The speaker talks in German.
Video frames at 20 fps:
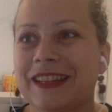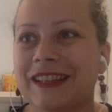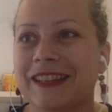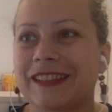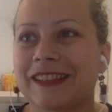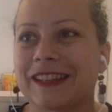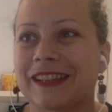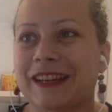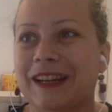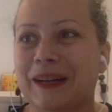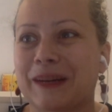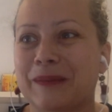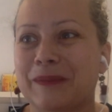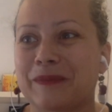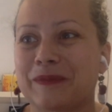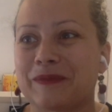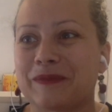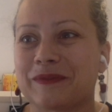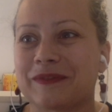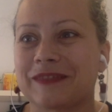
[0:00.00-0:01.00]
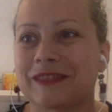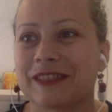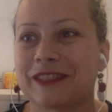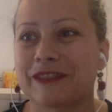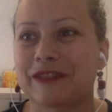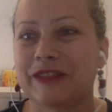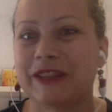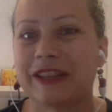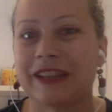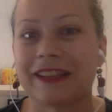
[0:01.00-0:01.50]
sie haben
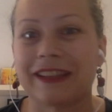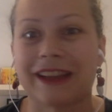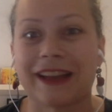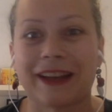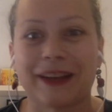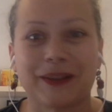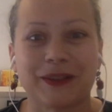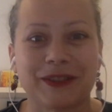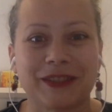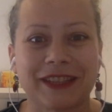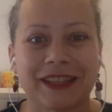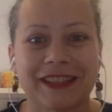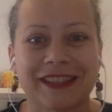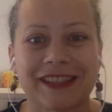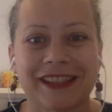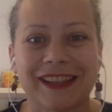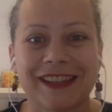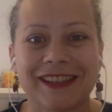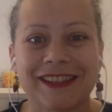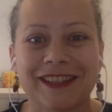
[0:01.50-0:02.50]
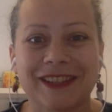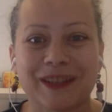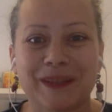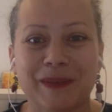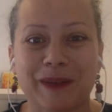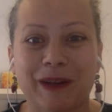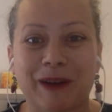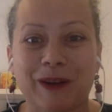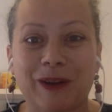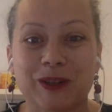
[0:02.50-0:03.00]
viele Jahre und Jahrzehnte
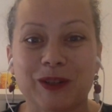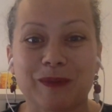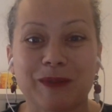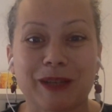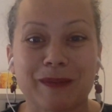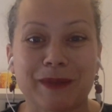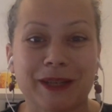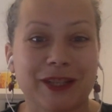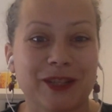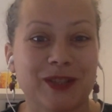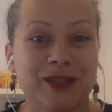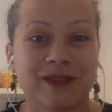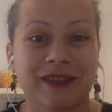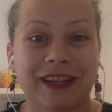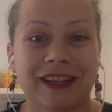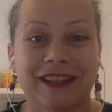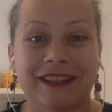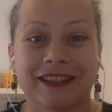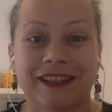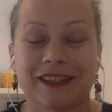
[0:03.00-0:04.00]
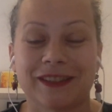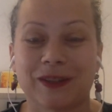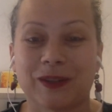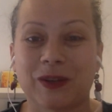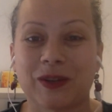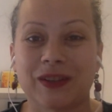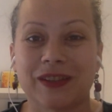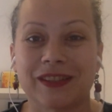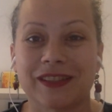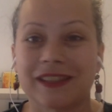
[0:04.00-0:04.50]
gebraucht, um der Mensch zu werden, der sie
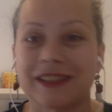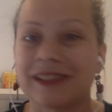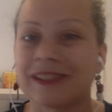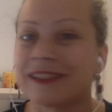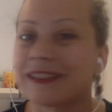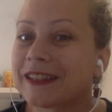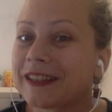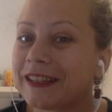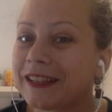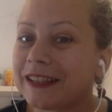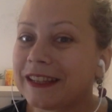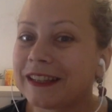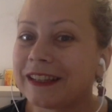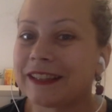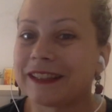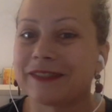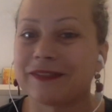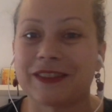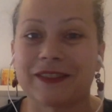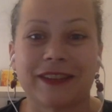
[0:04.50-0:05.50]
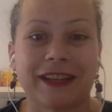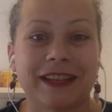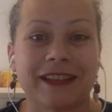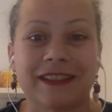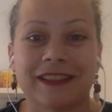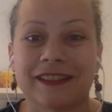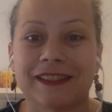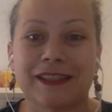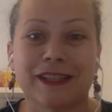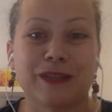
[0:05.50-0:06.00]
heute sind wir werden
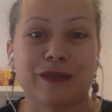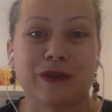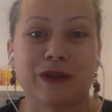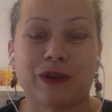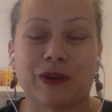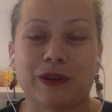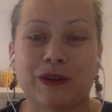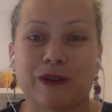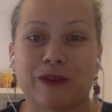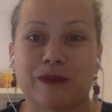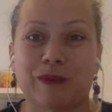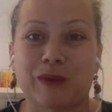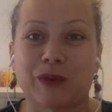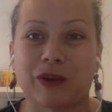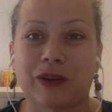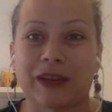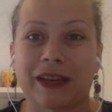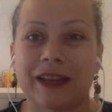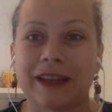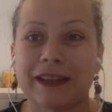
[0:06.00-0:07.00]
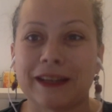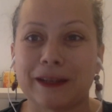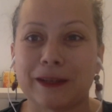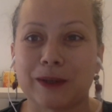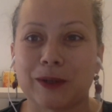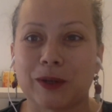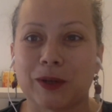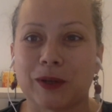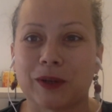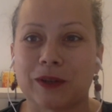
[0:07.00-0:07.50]
das nicht von heute auf morgen ändern
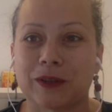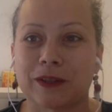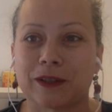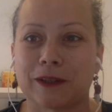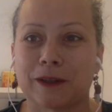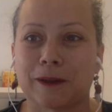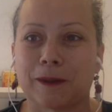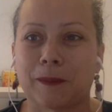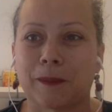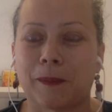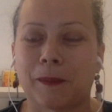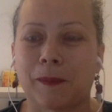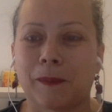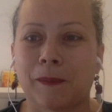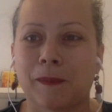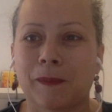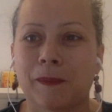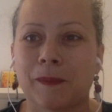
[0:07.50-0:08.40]
können. Ähm,